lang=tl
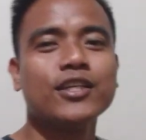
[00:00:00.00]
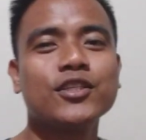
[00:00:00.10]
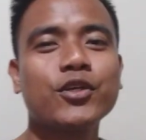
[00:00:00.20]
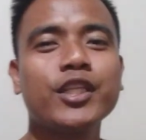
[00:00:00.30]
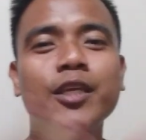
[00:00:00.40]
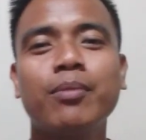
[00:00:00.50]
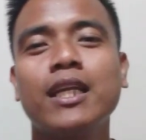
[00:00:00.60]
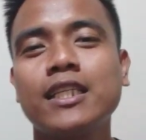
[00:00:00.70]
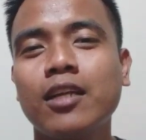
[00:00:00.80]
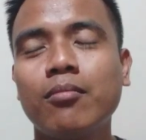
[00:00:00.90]
So hindi
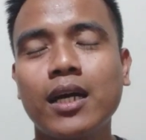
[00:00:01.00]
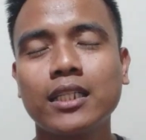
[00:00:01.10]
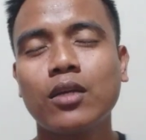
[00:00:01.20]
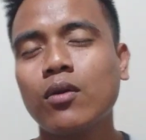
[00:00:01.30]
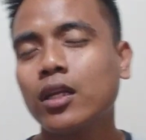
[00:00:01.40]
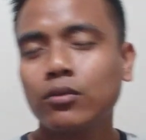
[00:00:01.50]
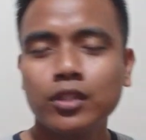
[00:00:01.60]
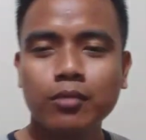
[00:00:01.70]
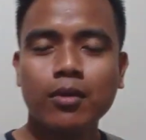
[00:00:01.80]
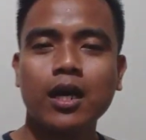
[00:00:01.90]
pala sila mga tanungan kundi
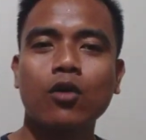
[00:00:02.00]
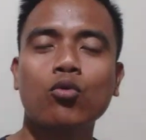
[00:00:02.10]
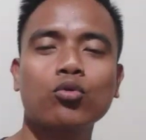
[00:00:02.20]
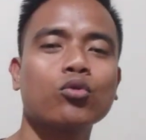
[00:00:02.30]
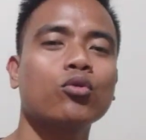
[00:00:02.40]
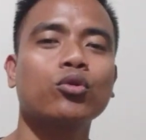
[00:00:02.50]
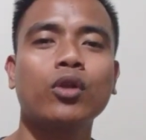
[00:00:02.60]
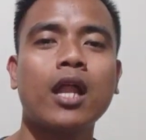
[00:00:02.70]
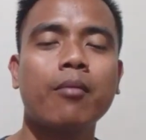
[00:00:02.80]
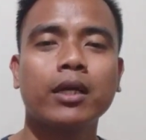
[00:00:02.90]
mga kuro-kuro
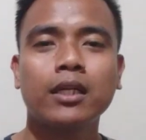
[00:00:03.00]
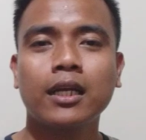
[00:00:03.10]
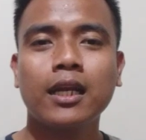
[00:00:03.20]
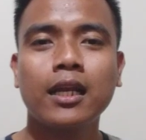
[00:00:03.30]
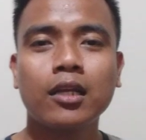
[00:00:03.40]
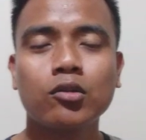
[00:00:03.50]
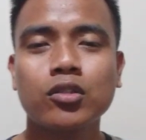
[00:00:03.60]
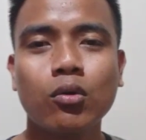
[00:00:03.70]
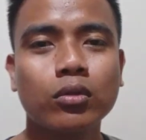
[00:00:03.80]
lamang na naglalaro sa